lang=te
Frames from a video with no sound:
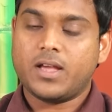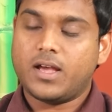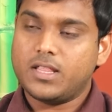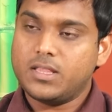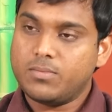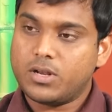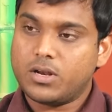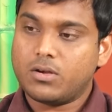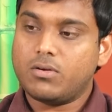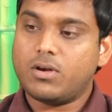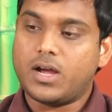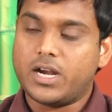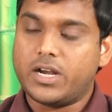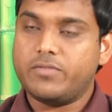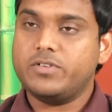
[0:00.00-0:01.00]
అది మనకు
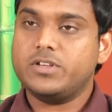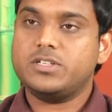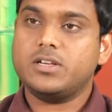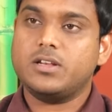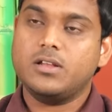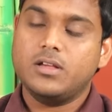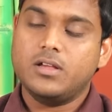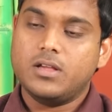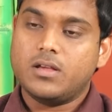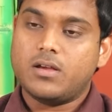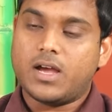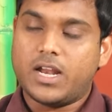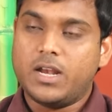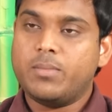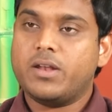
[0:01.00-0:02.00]
ఆర్టిఫిషియల్
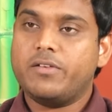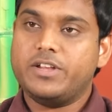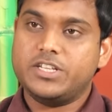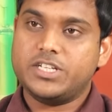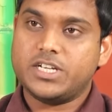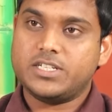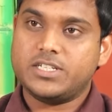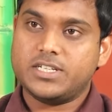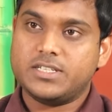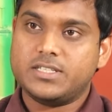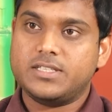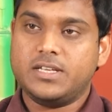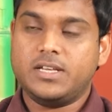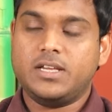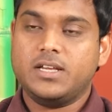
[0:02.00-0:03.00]
అని మనం ఇంజెక్ట్
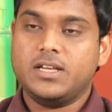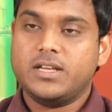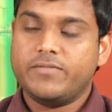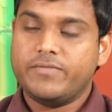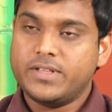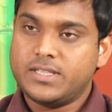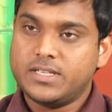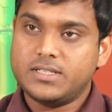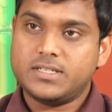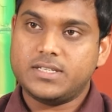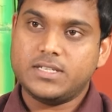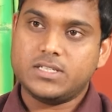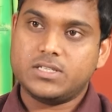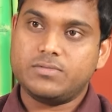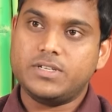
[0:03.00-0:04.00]
చేస్తే విత్ ఇన్
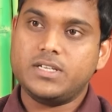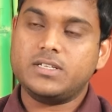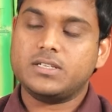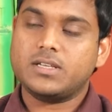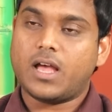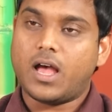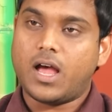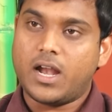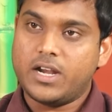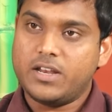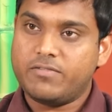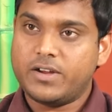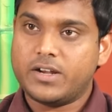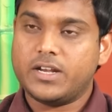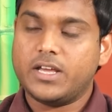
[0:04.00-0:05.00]
సిక్స్ వీక్స్ ఆ
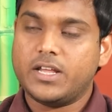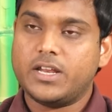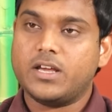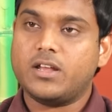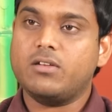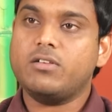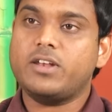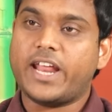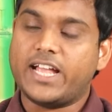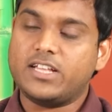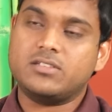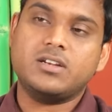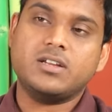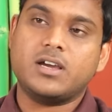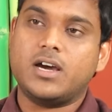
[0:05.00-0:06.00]
డిఫెక్ట్ ఏరియాలో
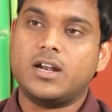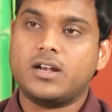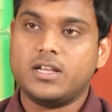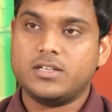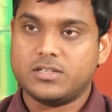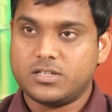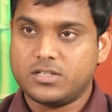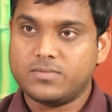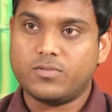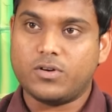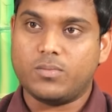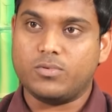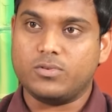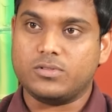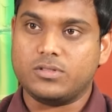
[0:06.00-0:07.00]
న్యాచురల్ కార్టిలేజ్ అనేది
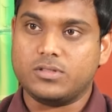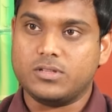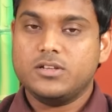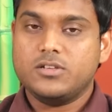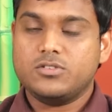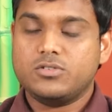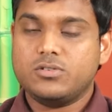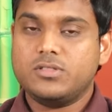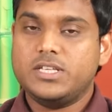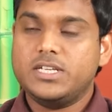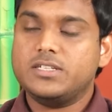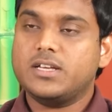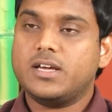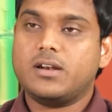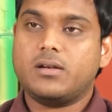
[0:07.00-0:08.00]
ఫామ్ అవుతుంది సో
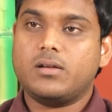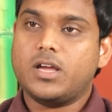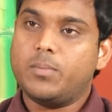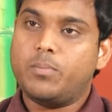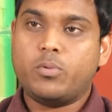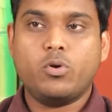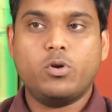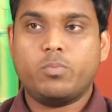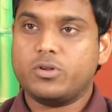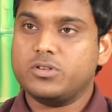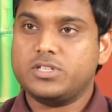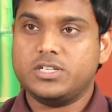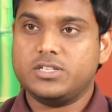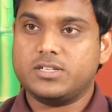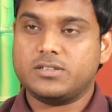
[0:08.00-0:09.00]
దీస్ ఆర్ అప్రూవ్డ్
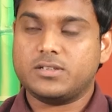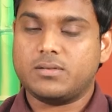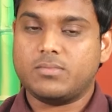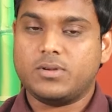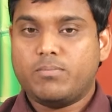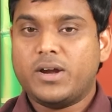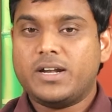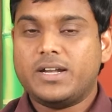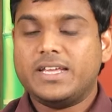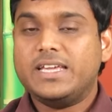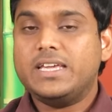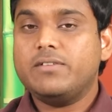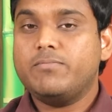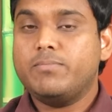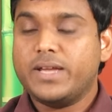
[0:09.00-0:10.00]
ప్రొసీజర్స్ అన్నమాట బట్
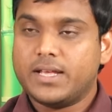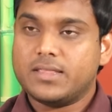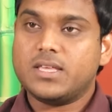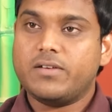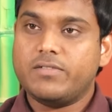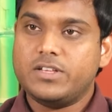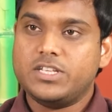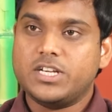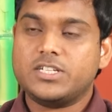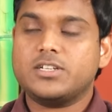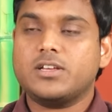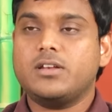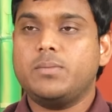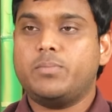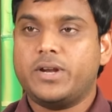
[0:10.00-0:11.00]
ఈ మిగతా
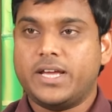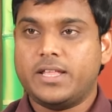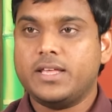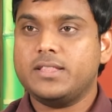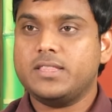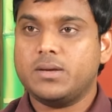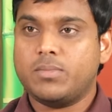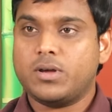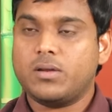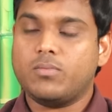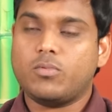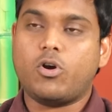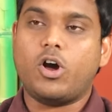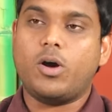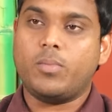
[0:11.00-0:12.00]
ఇంజెక్షన్లు ఇప్పుడు ఏదైతే మనం
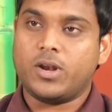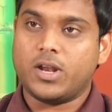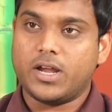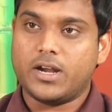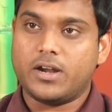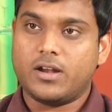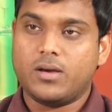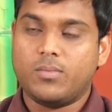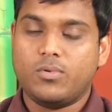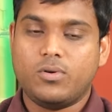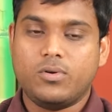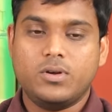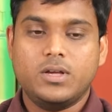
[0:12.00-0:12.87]
కామన్గా వింటున్నామో